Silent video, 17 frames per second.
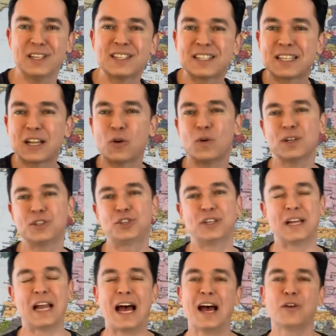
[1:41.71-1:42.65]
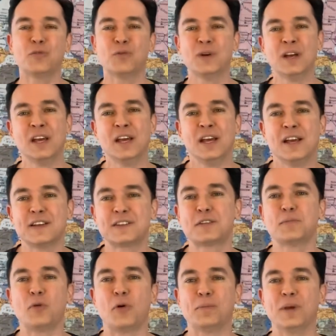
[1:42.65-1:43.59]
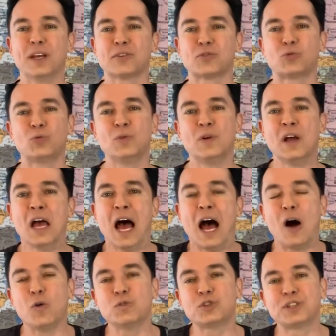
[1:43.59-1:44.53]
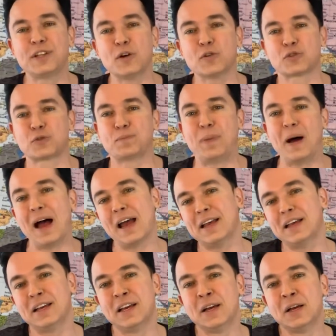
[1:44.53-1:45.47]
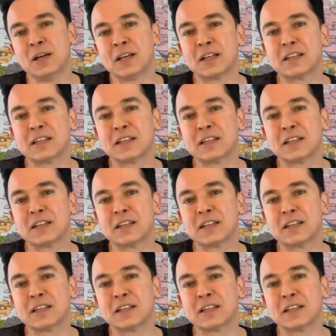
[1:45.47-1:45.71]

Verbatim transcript: Extraordinário esse momento onde Deus Pai